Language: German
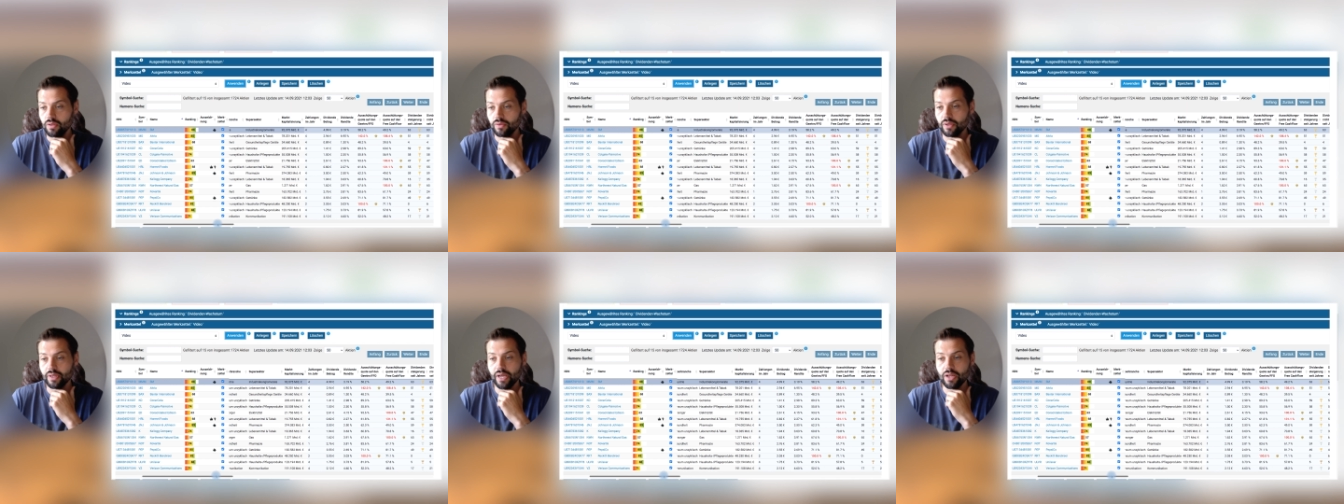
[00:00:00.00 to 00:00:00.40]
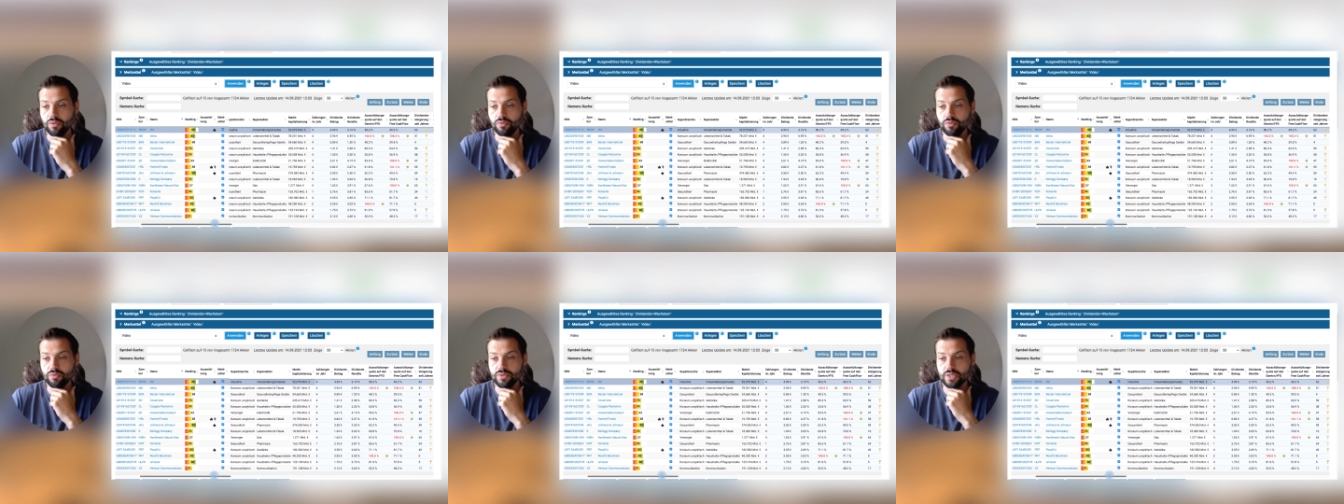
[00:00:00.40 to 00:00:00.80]
seit
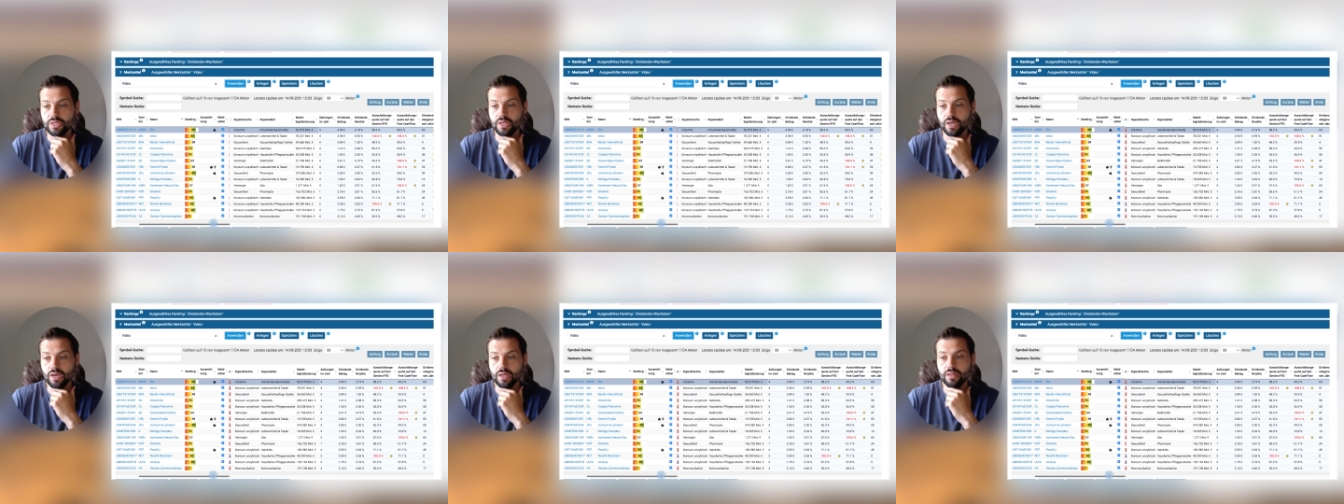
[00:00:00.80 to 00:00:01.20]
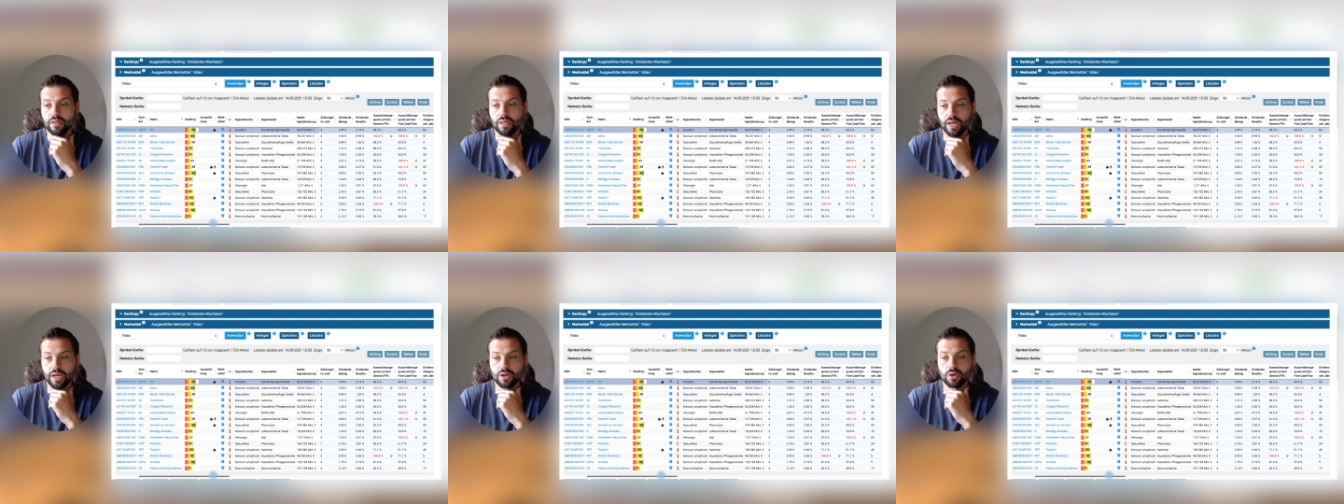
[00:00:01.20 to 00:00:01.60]
51
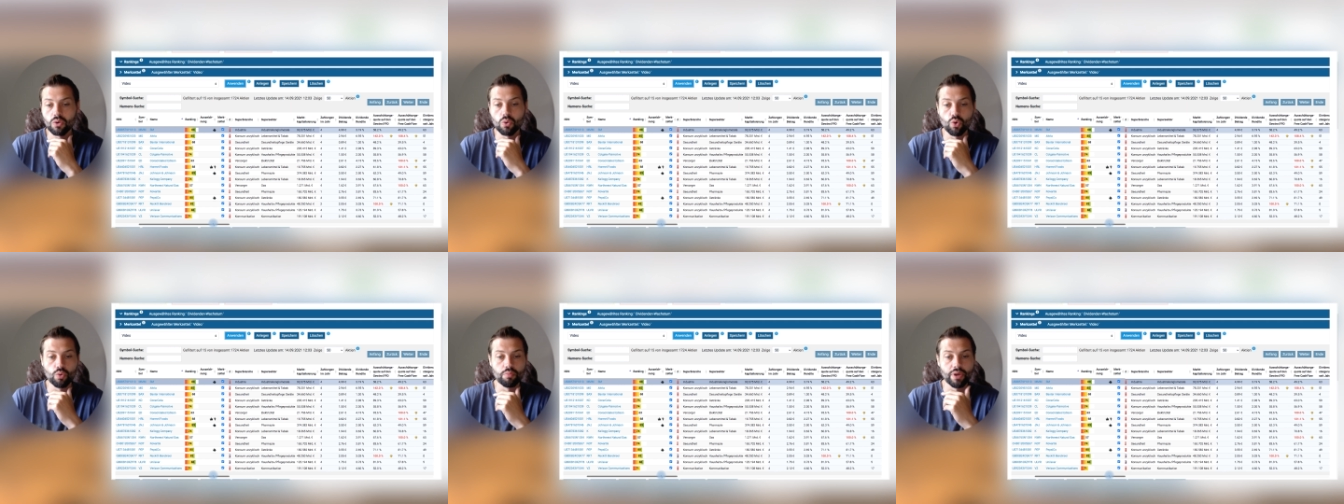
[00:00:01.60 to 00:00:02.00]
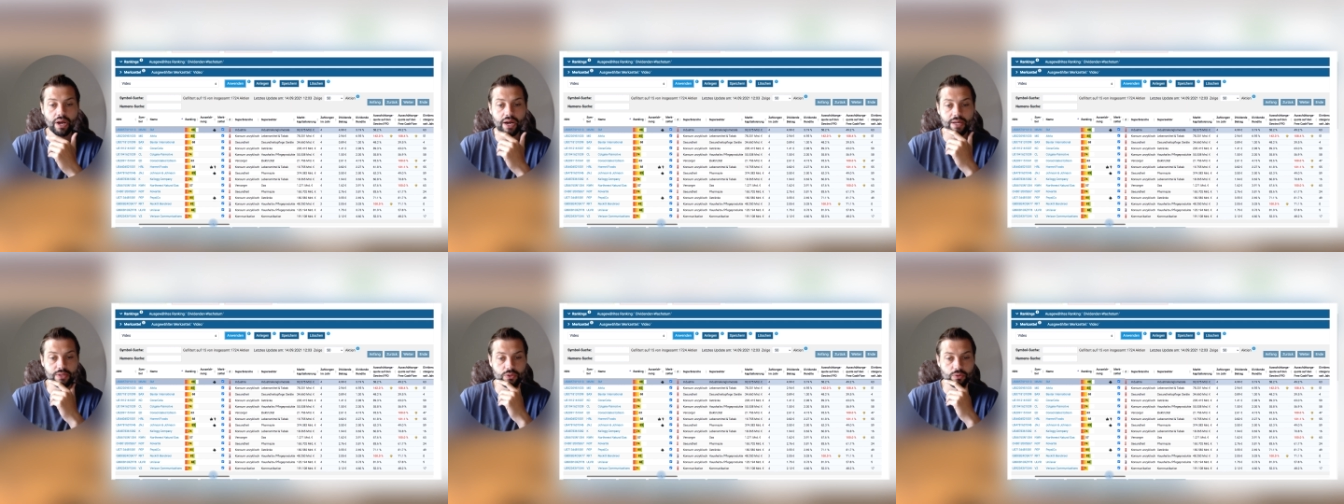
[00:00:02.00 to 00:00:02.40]
Jahren angehoben,
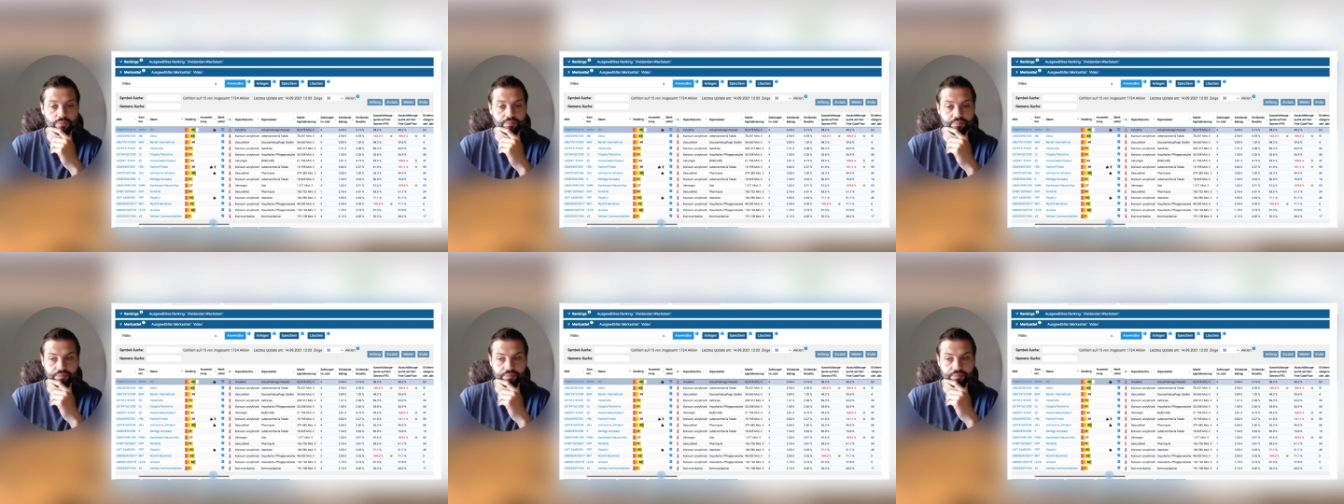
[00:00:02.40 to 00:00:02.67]
ja, also